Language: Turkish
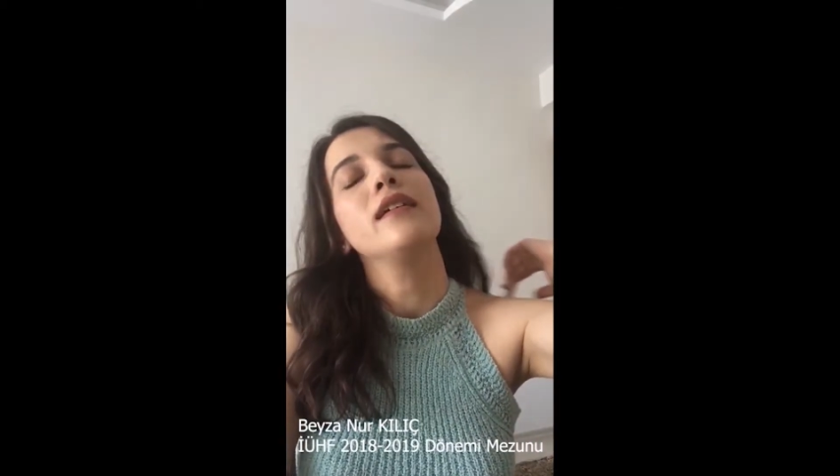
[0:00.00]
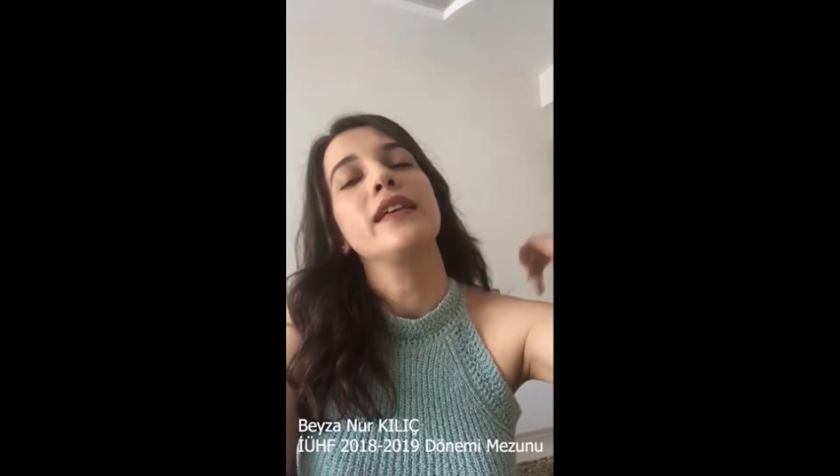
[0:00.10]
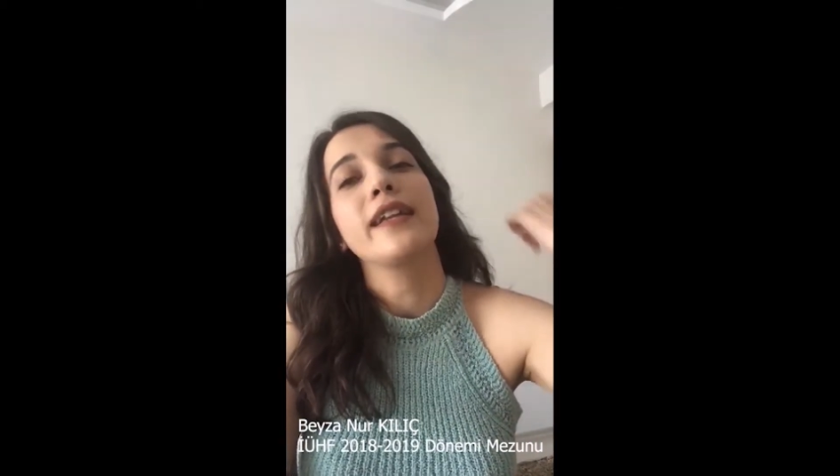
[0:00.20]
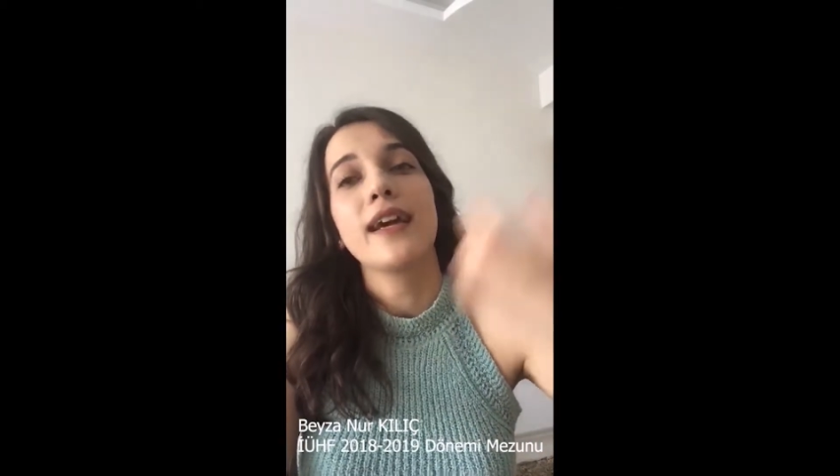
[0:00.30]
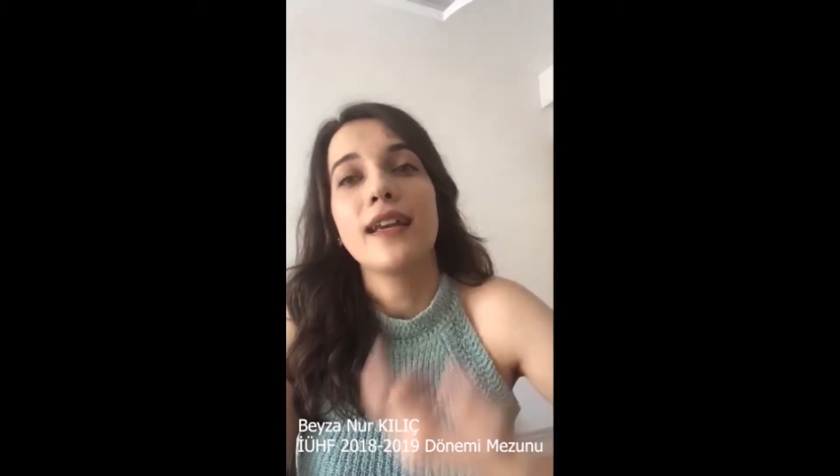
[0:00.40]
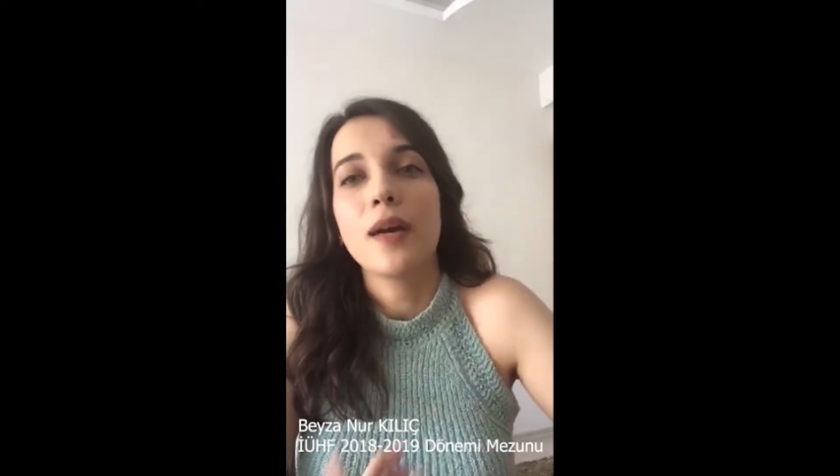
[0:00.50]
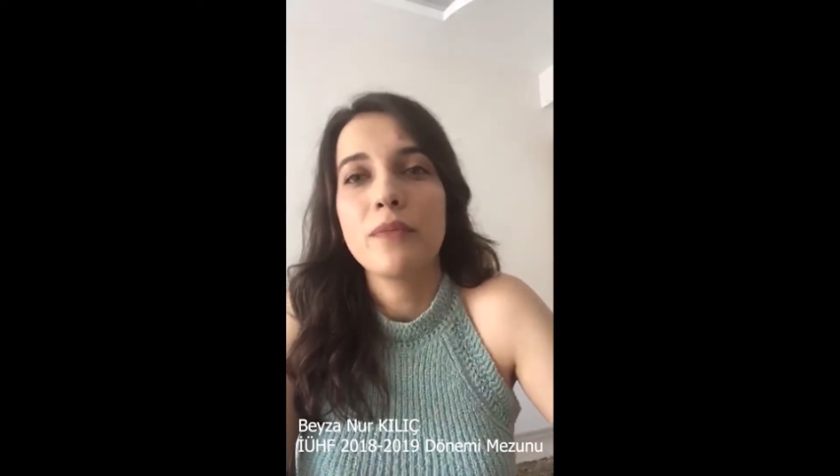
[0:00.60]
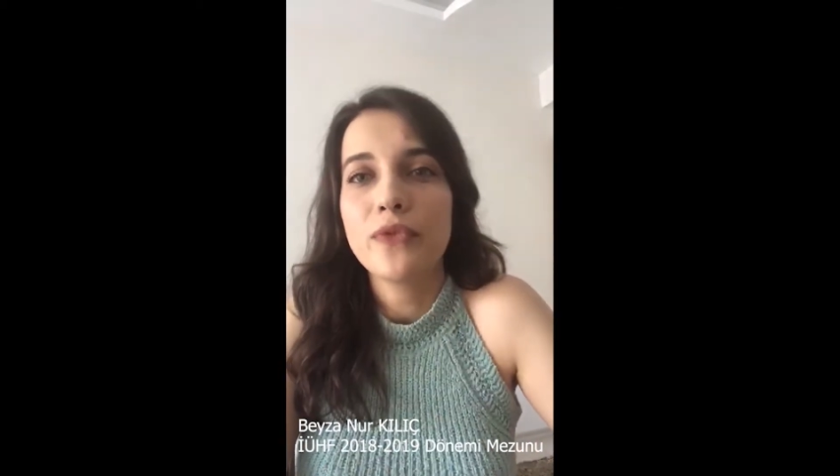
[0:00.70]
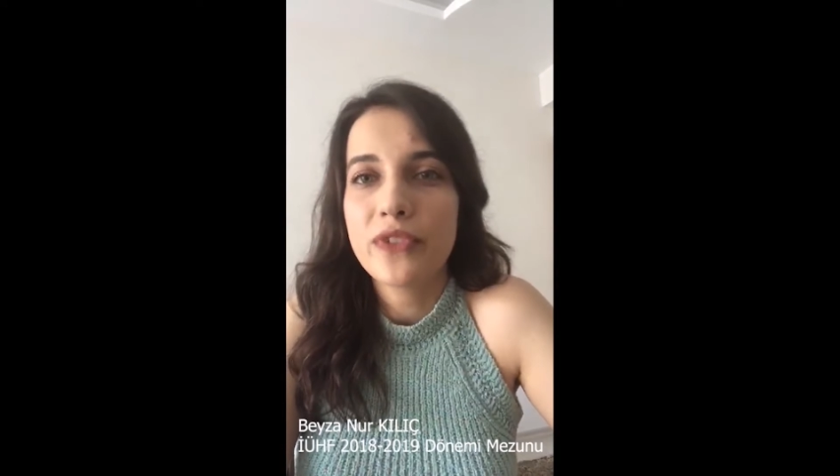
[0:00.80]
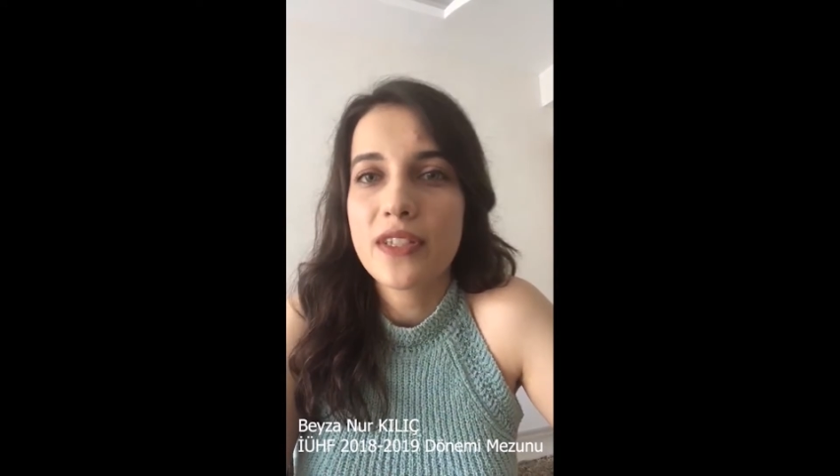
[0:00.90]

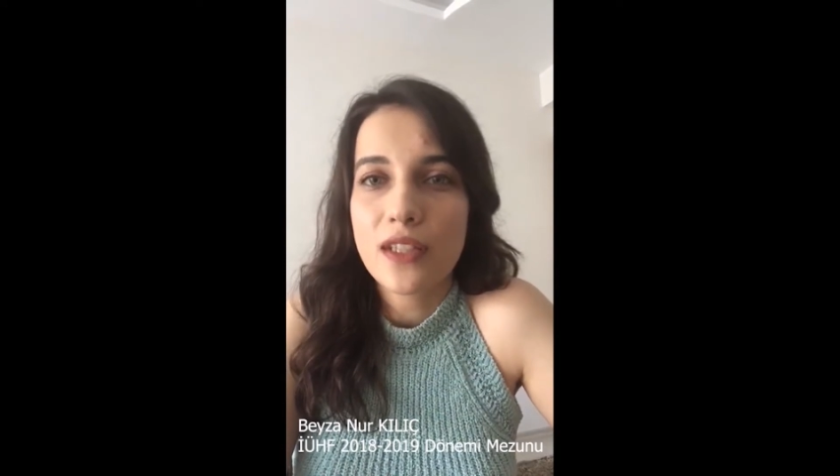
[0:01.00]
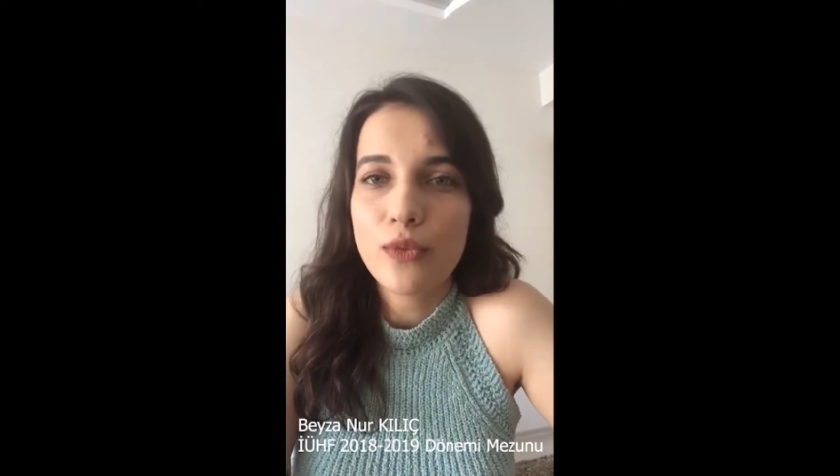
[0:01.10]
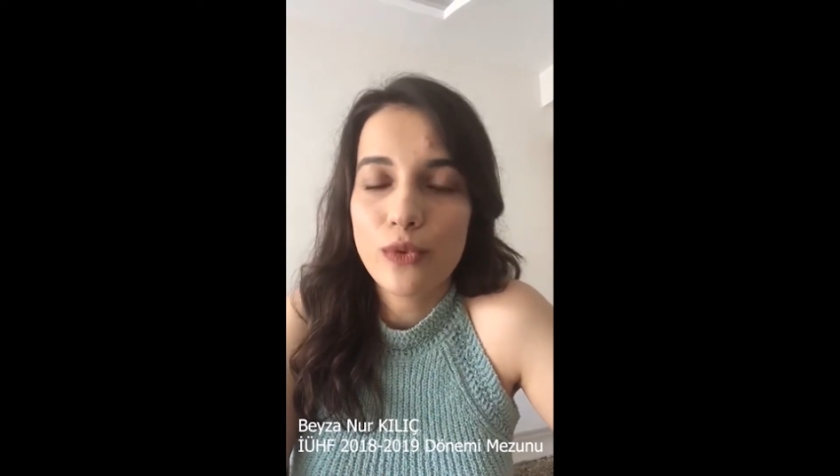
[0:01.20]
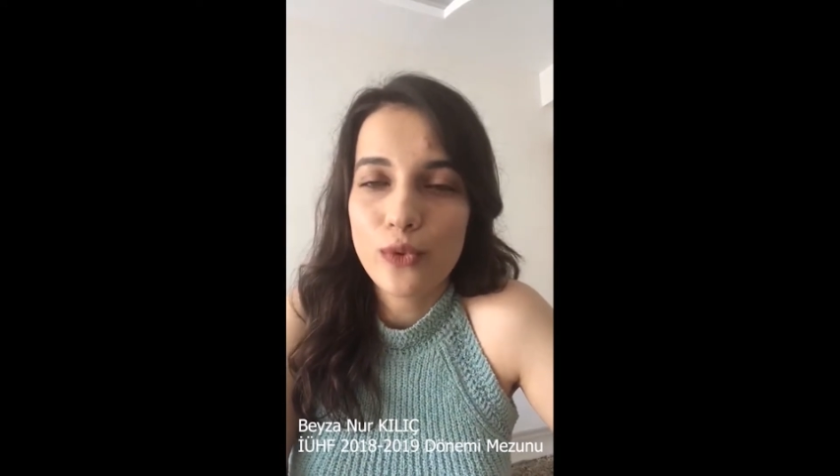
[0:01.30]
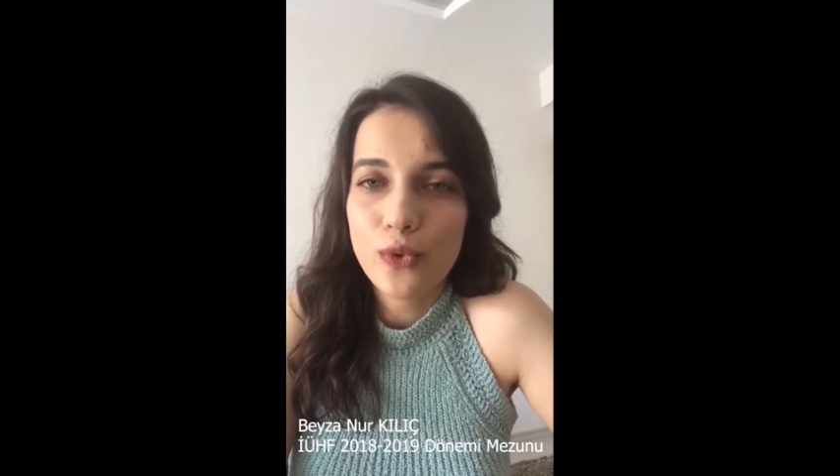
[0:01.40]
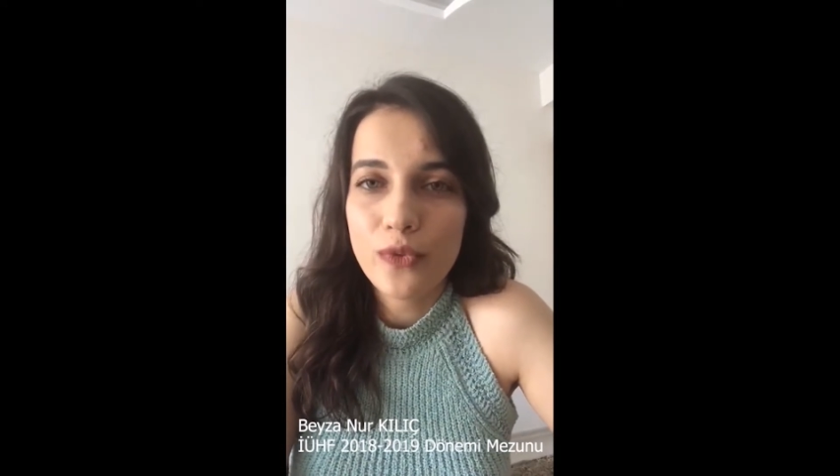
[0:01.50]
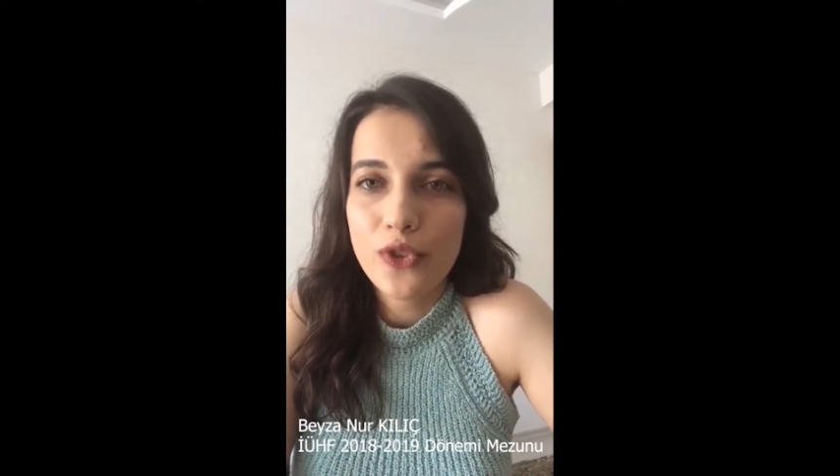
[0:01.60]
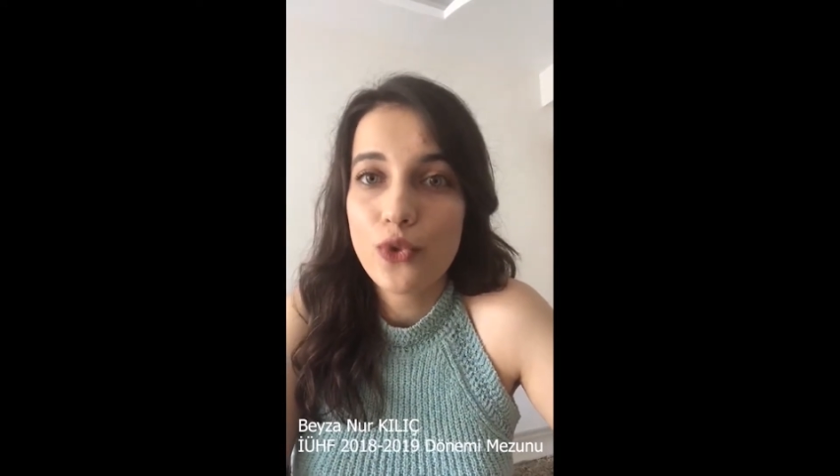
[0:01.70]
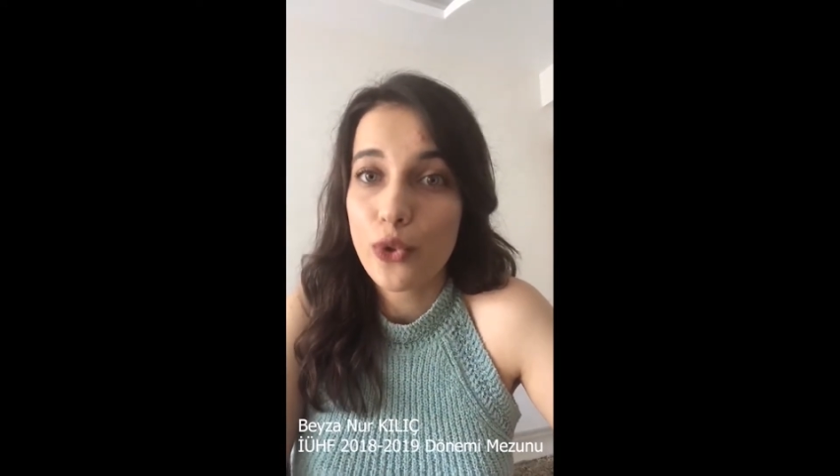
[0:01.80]
yararlanma fırsatı bulduğum için